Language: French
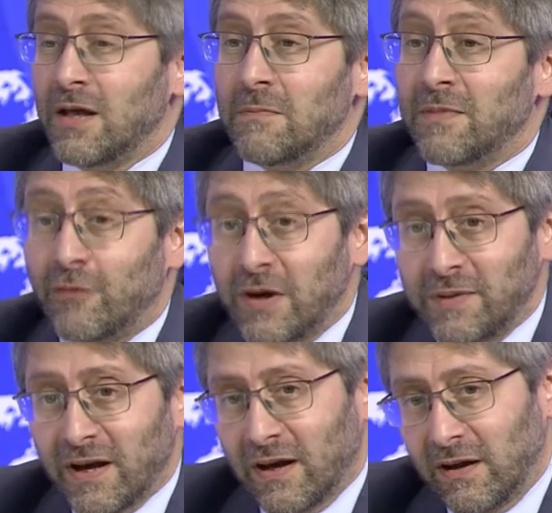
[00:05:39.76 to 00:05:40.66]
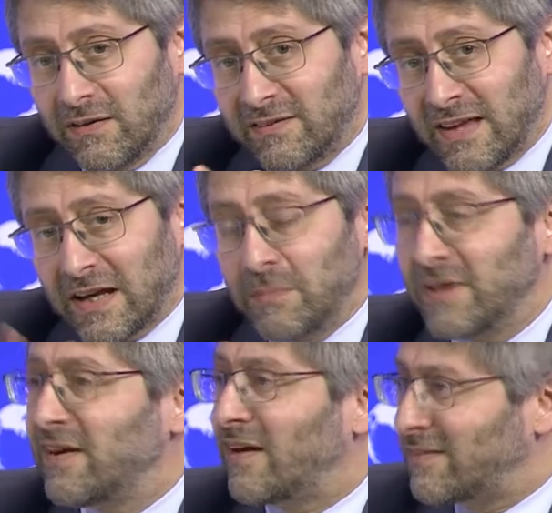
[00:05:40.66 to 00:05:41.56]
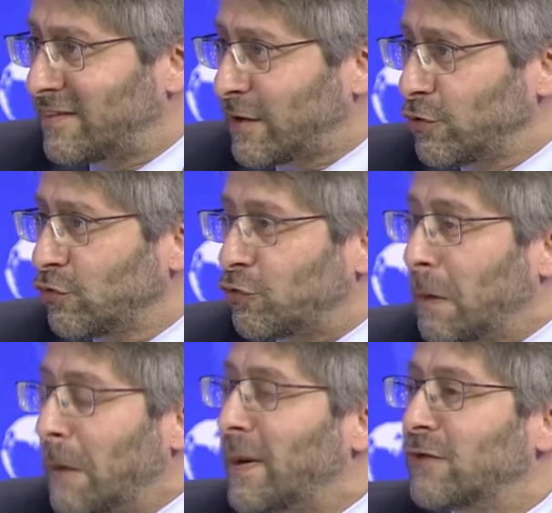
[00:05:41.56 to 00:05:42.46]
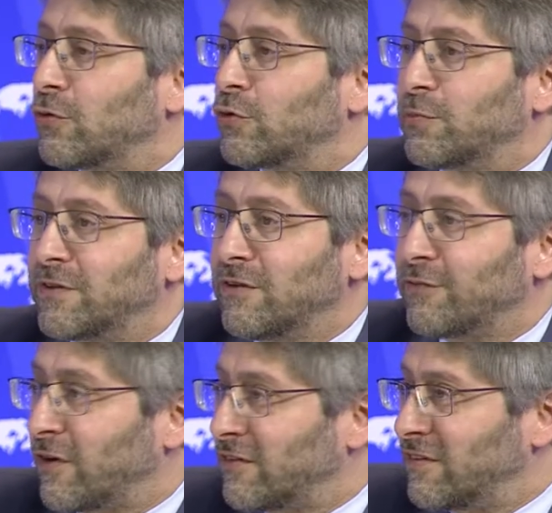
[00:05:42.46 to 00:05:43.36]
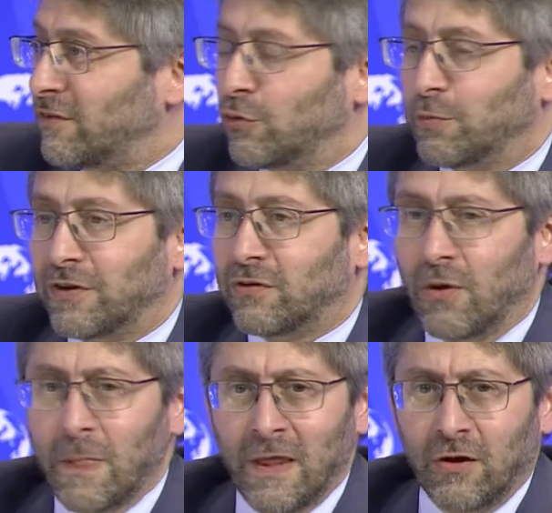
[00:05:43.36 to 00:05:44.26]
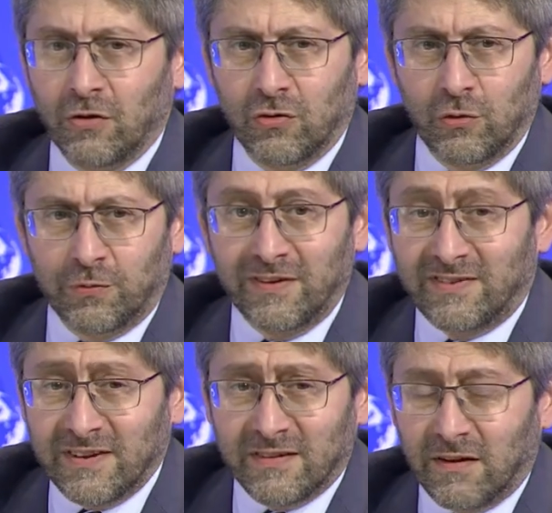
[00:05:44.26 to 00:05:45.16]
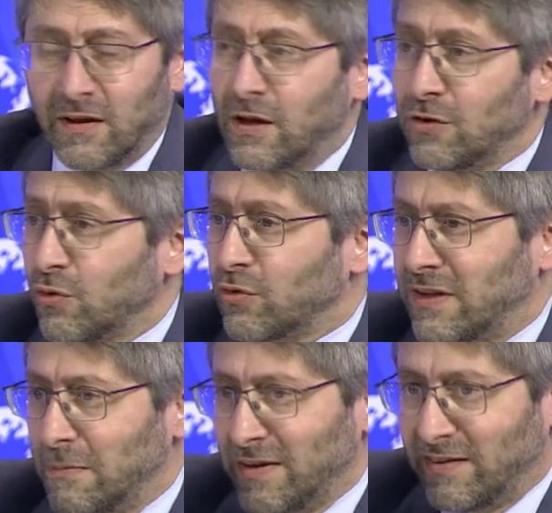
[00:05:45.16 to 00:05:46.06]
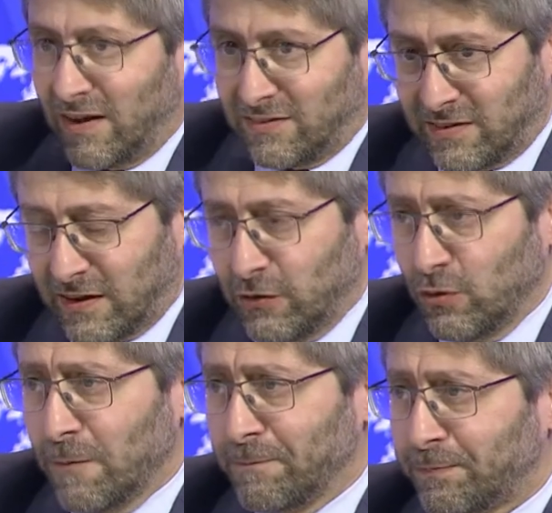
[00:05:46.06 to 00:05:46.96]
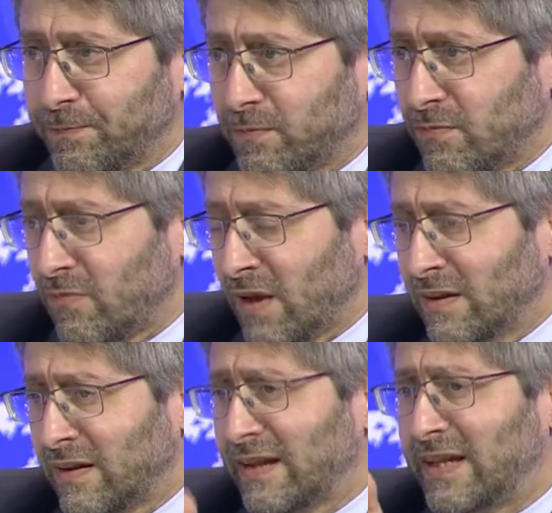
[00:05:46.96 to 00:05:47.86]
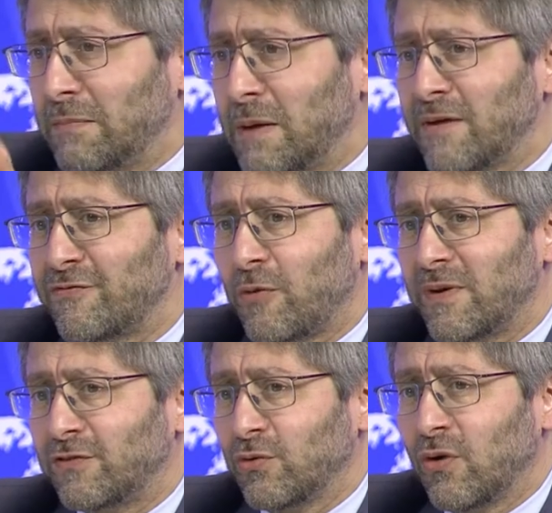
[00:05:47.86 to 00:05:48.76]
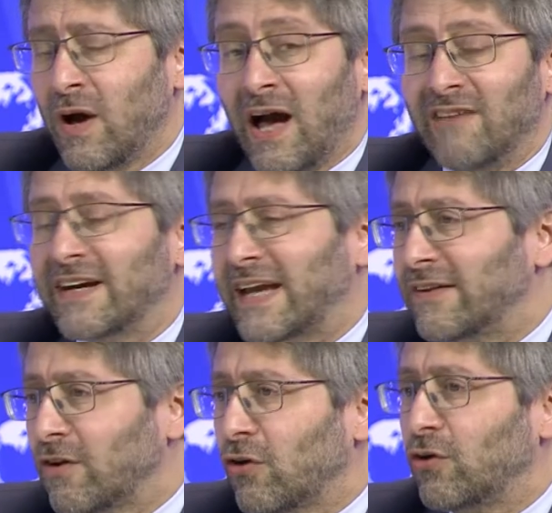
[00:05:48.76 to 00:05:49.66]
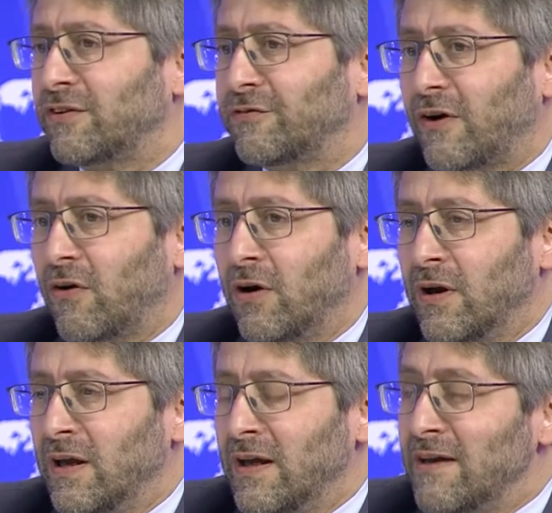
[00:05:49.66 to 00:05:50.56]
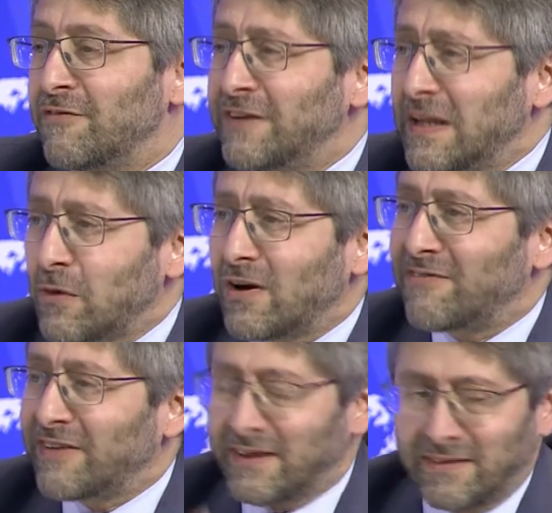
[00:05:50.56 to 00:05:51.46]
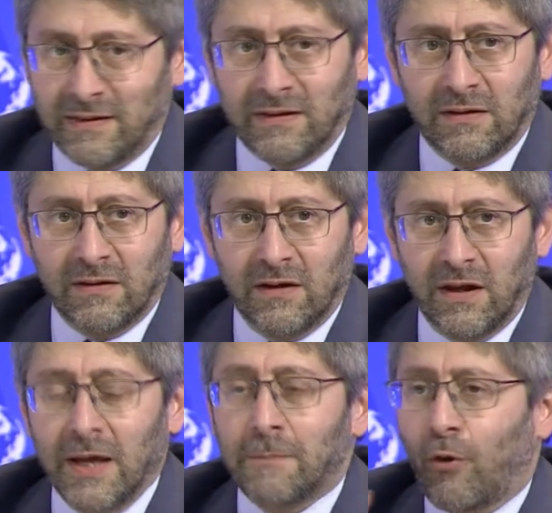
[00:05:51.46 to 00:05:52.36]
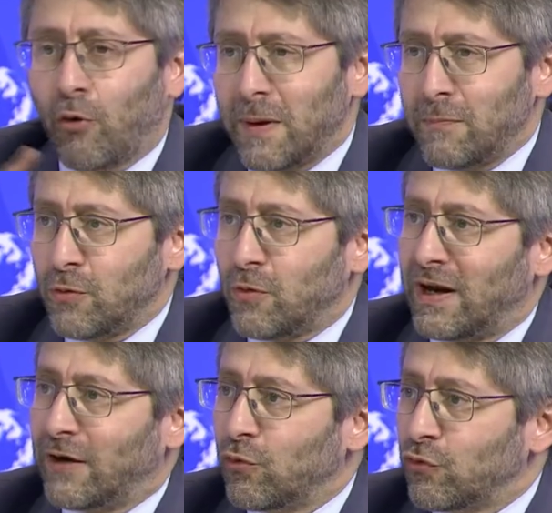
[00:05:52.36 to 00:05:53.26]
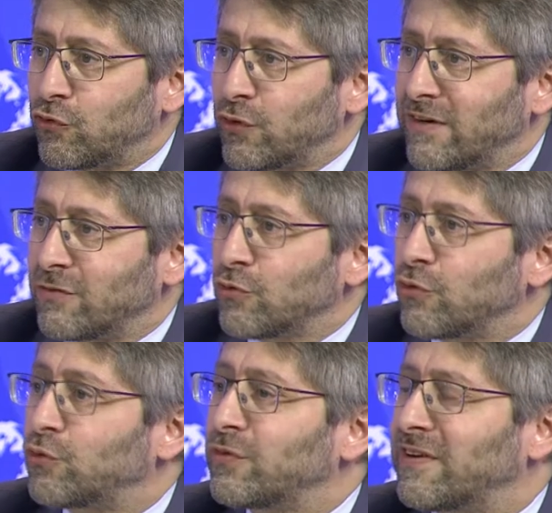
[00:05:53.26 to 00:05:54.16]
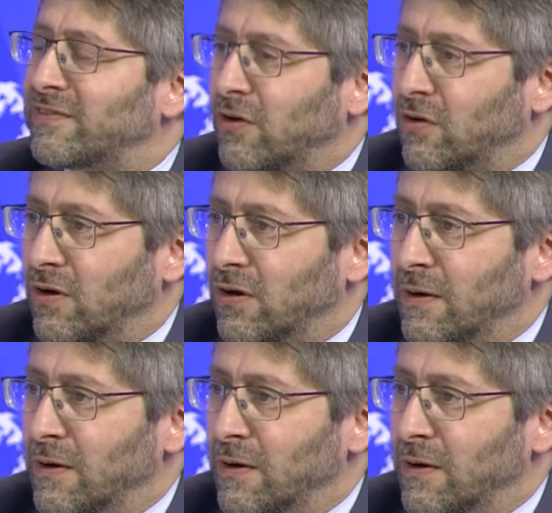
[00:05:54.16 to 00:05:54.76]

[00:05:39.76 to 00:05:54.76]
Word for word: mais vous voyez bien, cinq médias sérieux, je ne parle pas de, de petits fanzines, de petites de petits sites. Non, des médias sérieux traitent la même information avec un angle différent. Finalement, la vérité est probablement la conjugaison de tous ces angles.